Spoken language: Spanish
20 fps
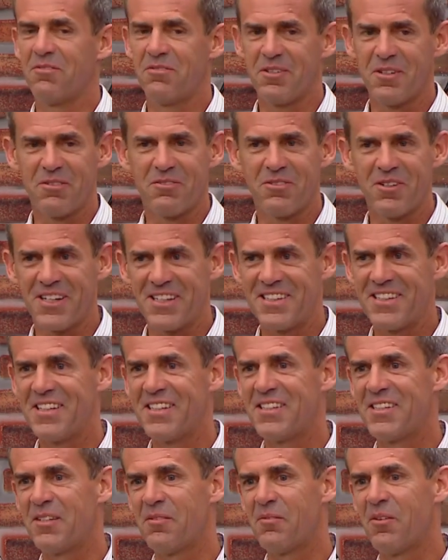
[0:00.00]
fue
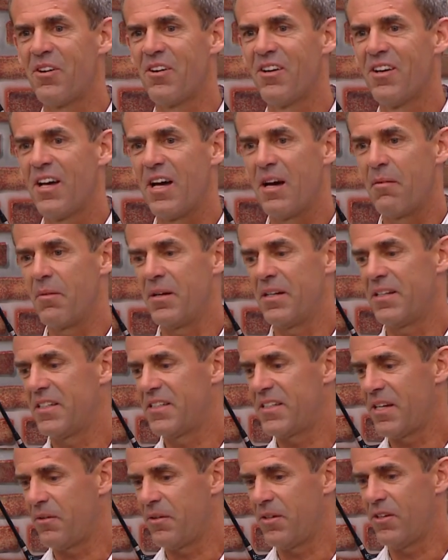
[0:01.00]
fuertísimo. Aparte
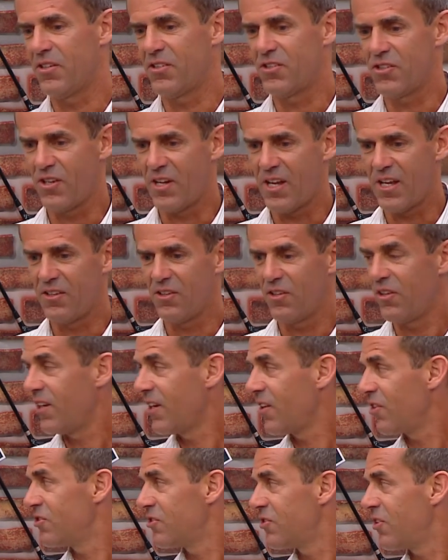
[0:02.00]
ella vino llorando
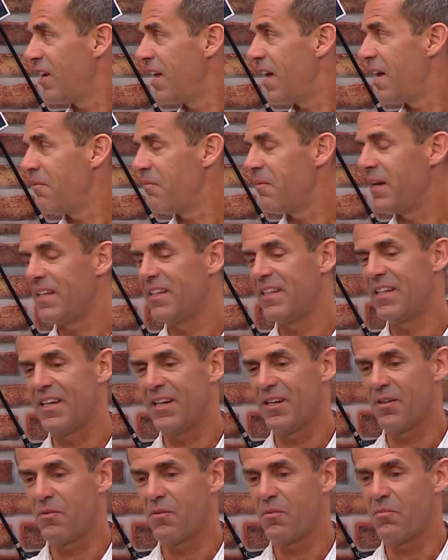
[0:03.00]

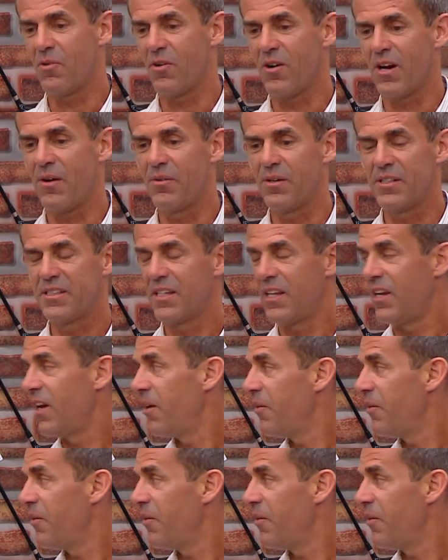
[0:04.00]
desconsoladamente, como pocas veces la